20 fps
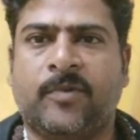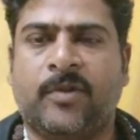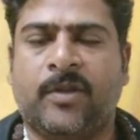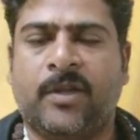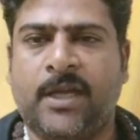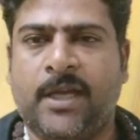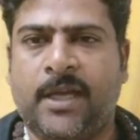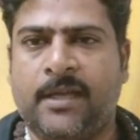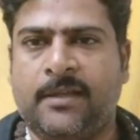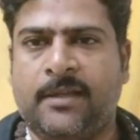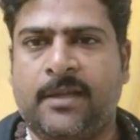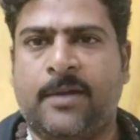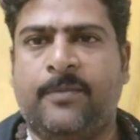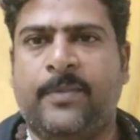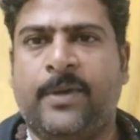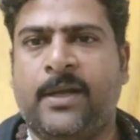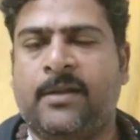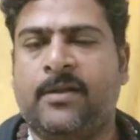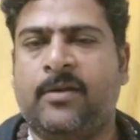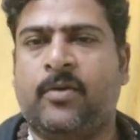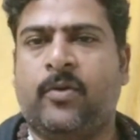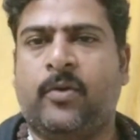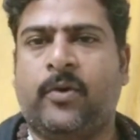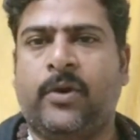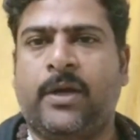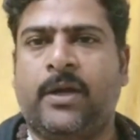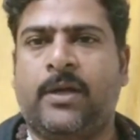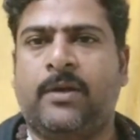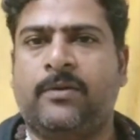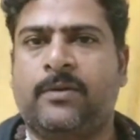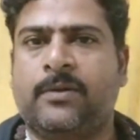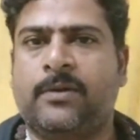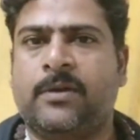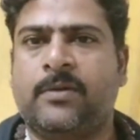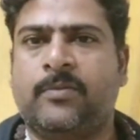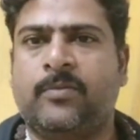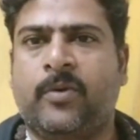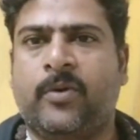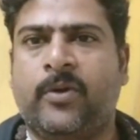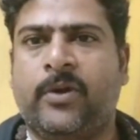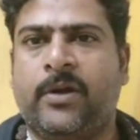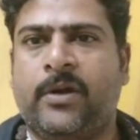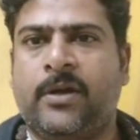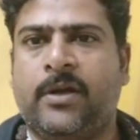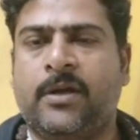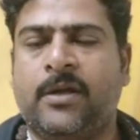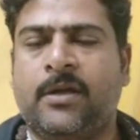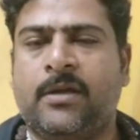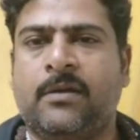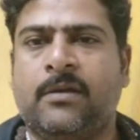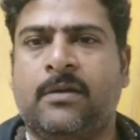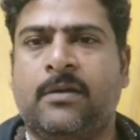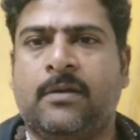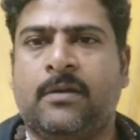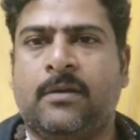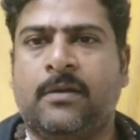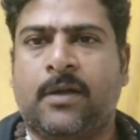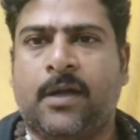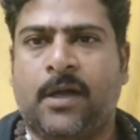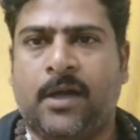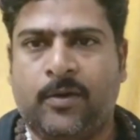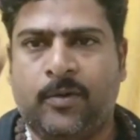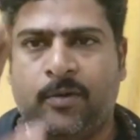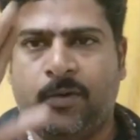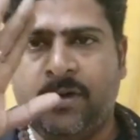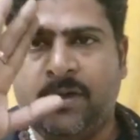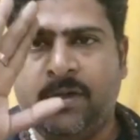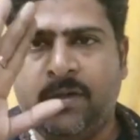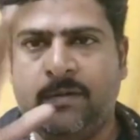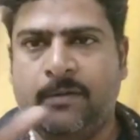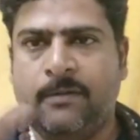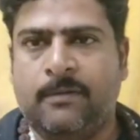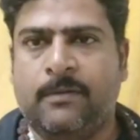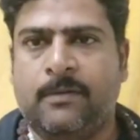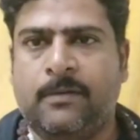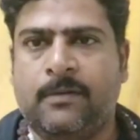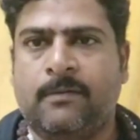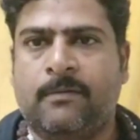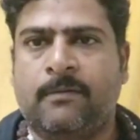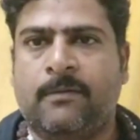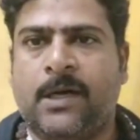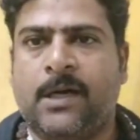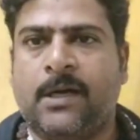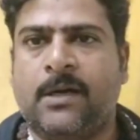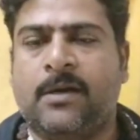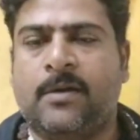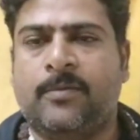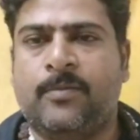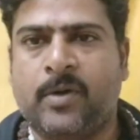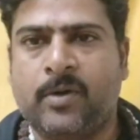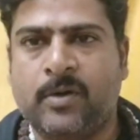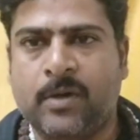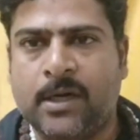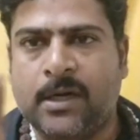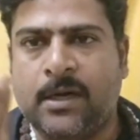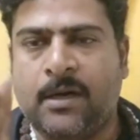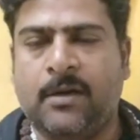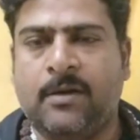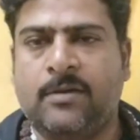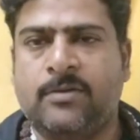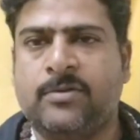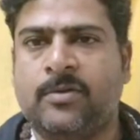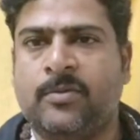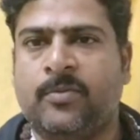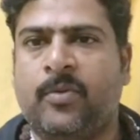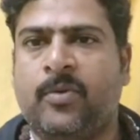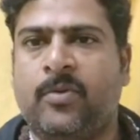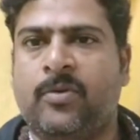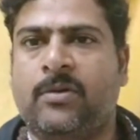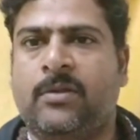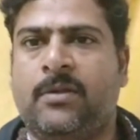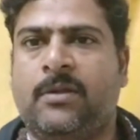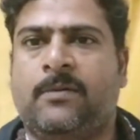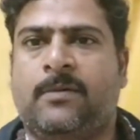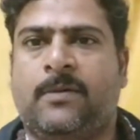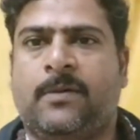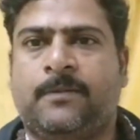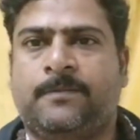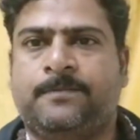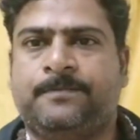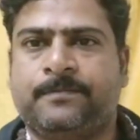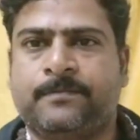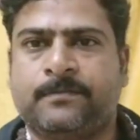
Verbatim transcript: இன்னைக்கு எத்தனை பேர் அந்த கோயிலுக்கு வந்து போயிட்டு அங்கே ஒரு வணக்கமோ அட்டண்டன்ஸோ போட்டு தான் வரோம்